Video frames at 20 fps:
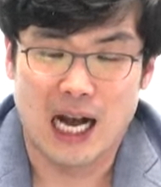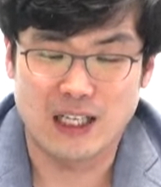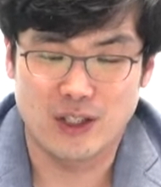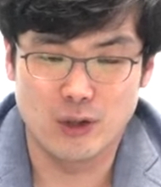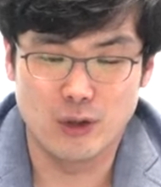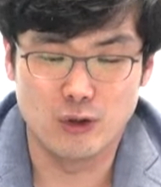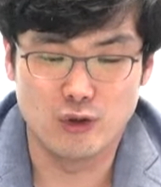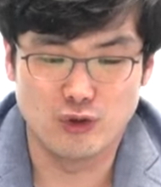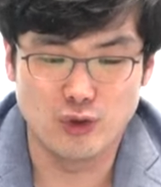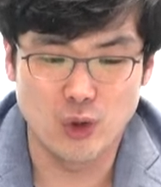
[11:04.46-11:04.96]

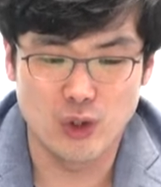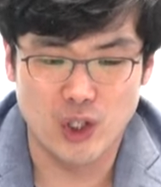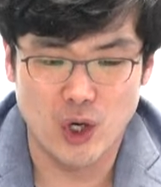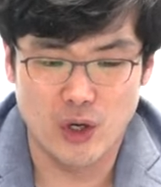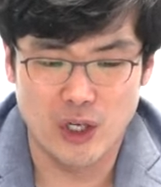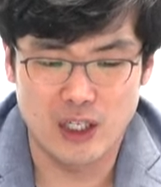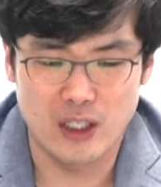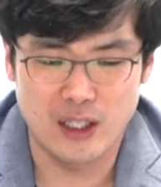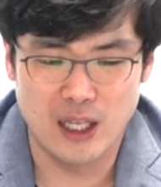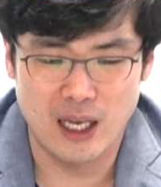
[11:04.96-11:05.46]
가정을 중요시
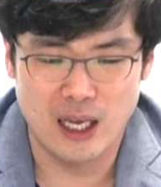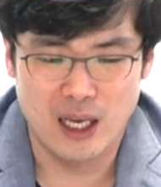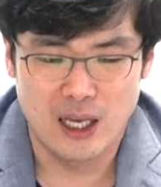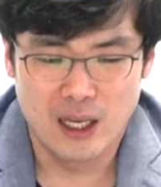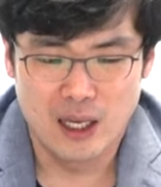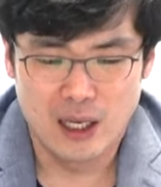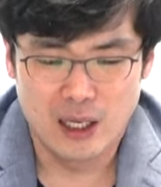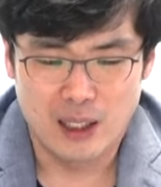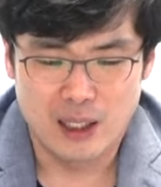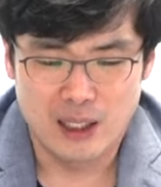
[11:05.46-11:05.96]

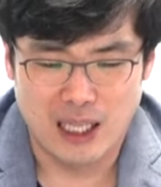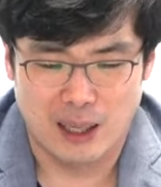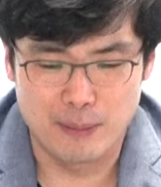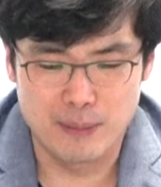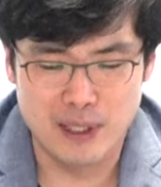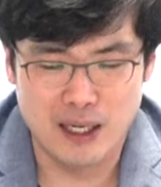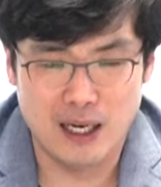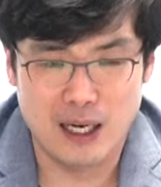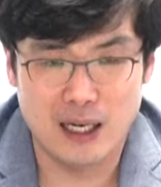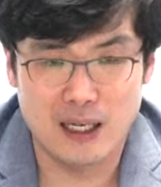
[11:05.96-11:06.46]
여기는데
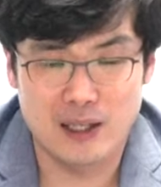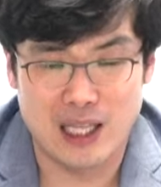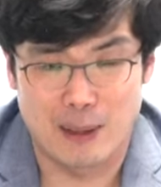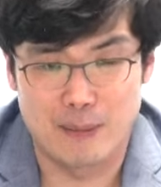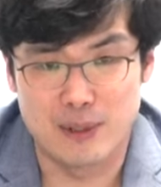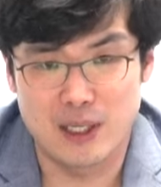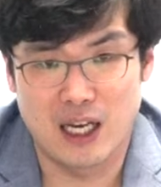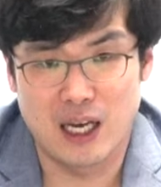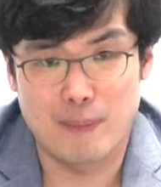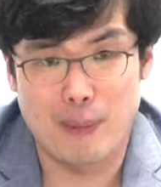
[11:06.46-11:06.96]
남자
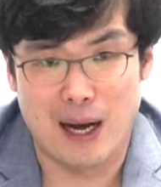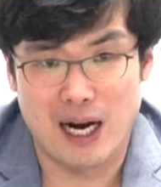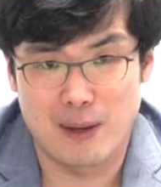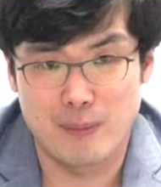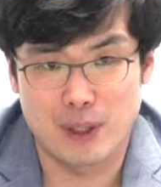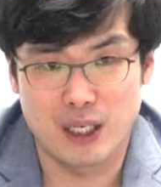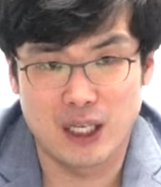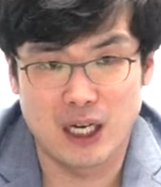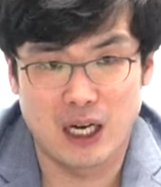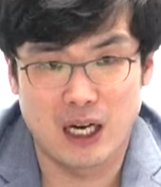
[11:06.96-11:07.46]
남자의
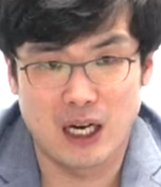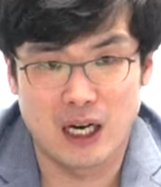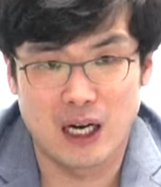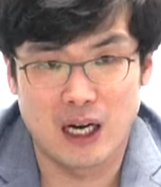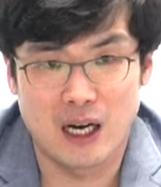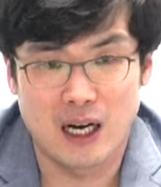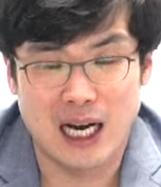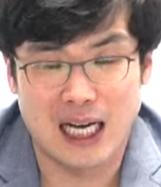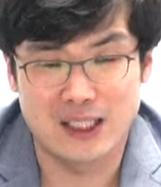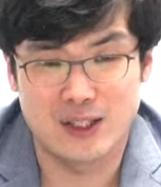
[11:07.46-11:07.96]

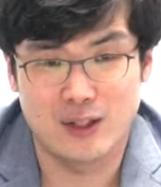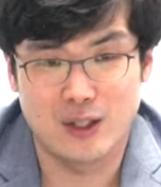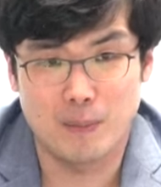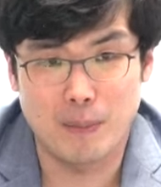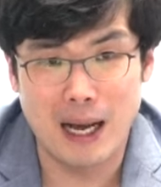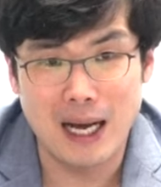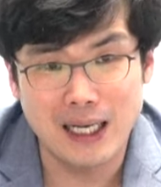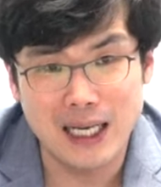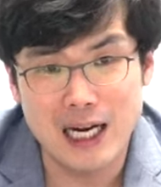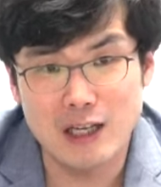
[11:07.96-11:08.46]
바람기가 가정을
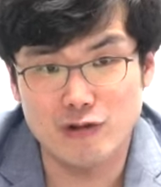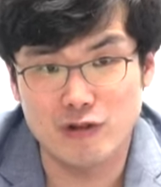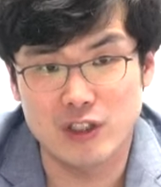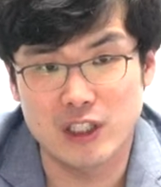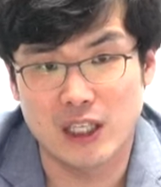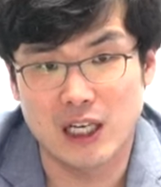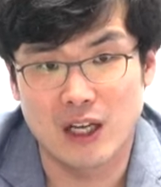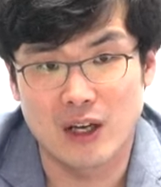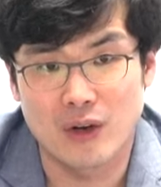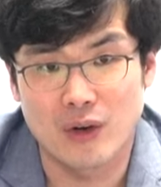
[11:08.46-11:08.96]
파괴할 수
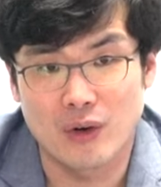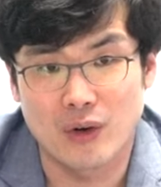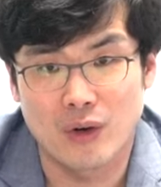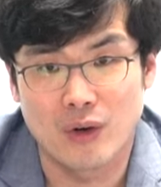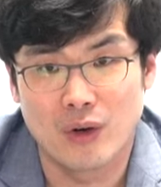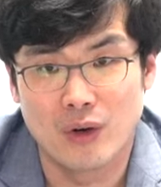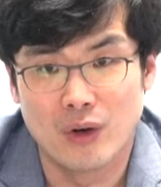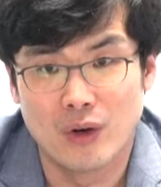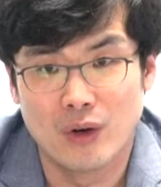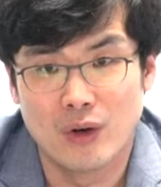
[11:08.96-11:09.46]

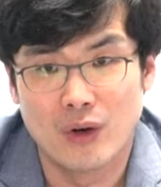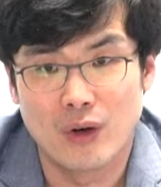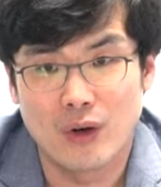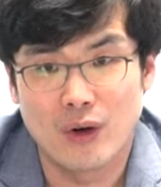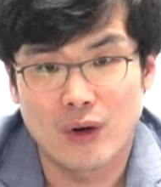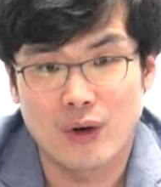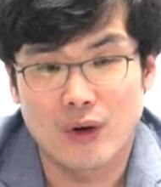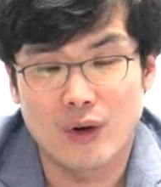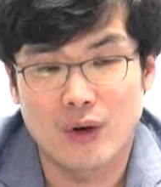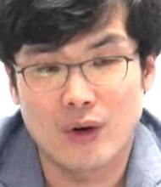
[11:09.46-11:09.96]
있잖아요.
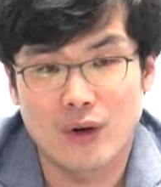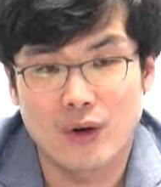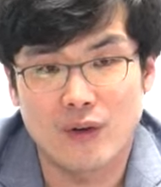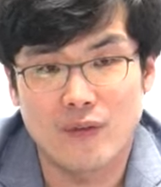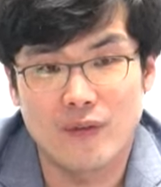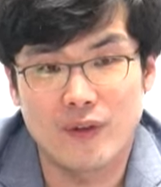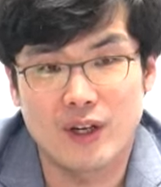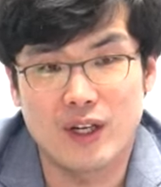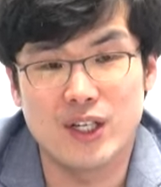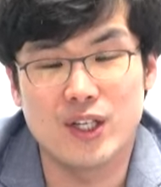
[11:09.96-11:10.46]

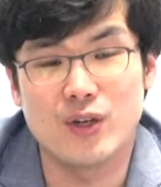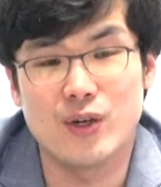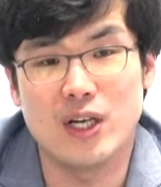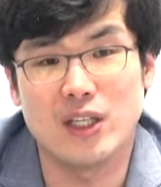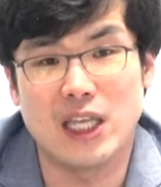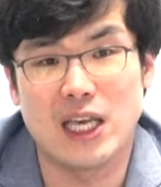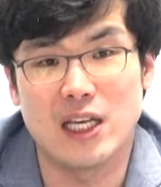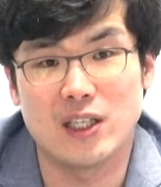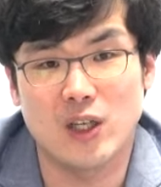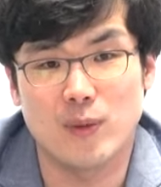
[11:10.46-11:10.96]

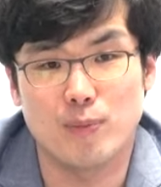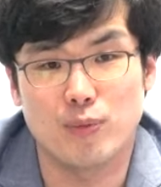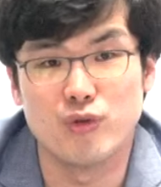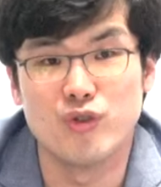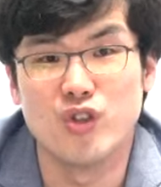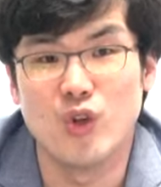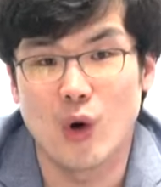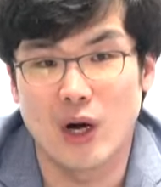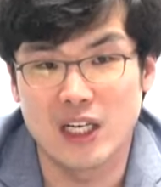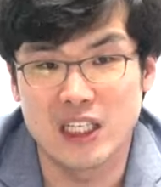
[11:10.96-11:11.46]
그거에 대해서
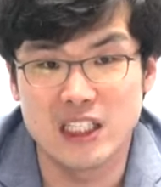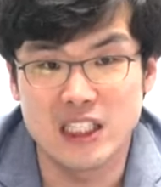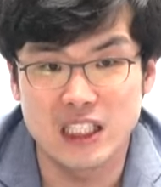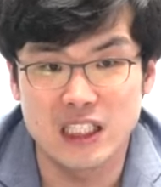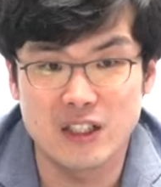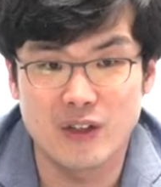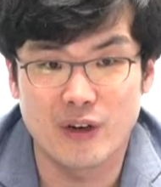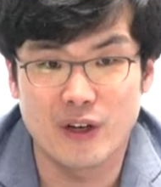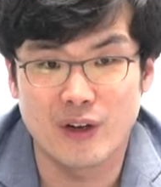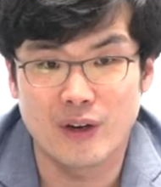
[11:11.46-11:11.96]
분노하는
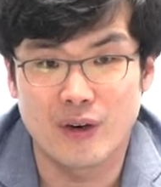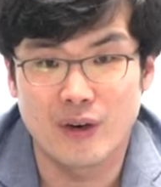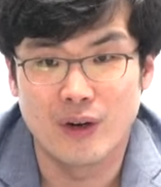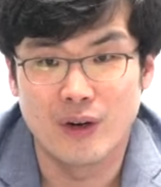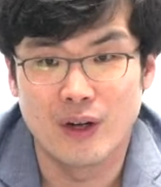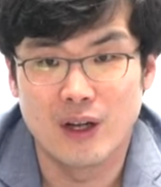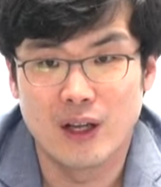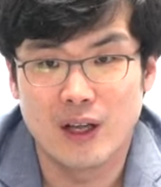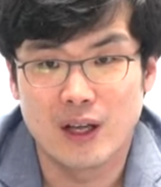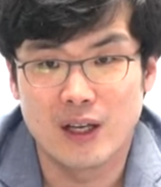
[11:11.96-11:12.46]
신인 거예요.
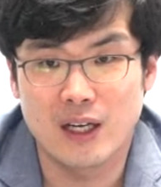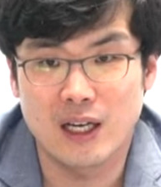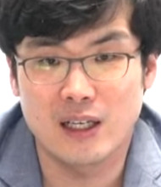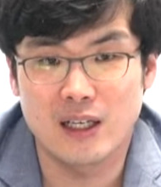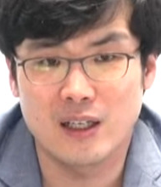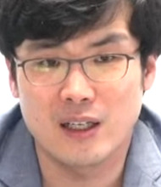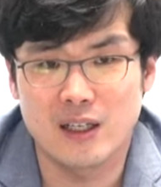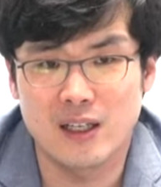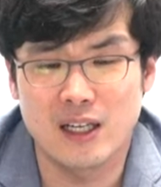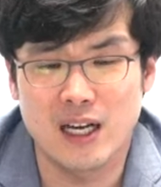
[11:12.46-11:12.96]

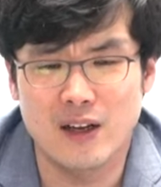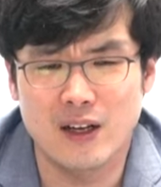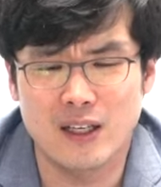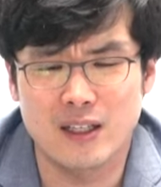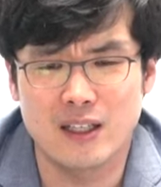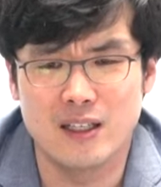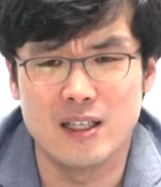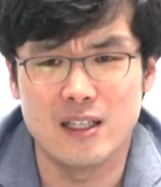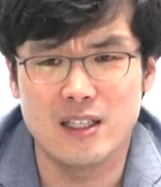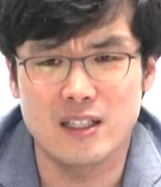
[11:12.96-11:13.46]
그러니까, 그러니까
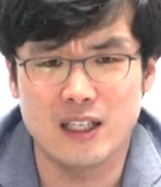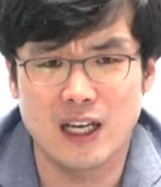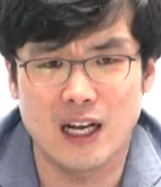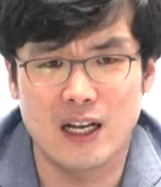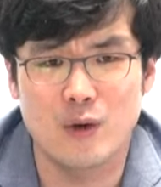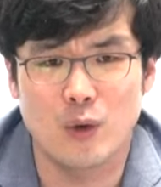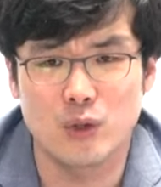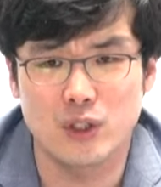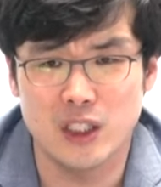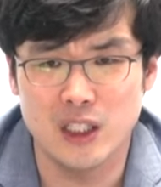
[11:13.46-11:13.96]

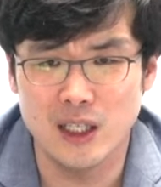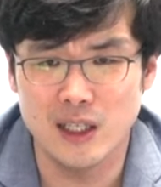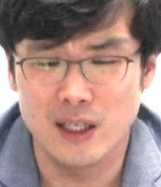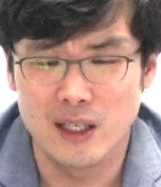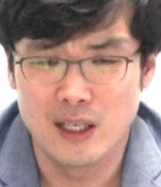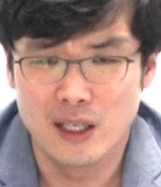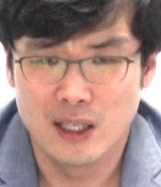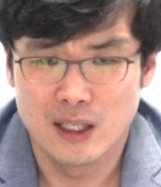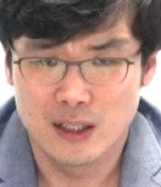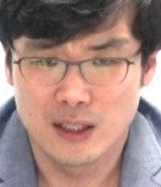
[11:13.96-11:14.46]
그리스라는 곳이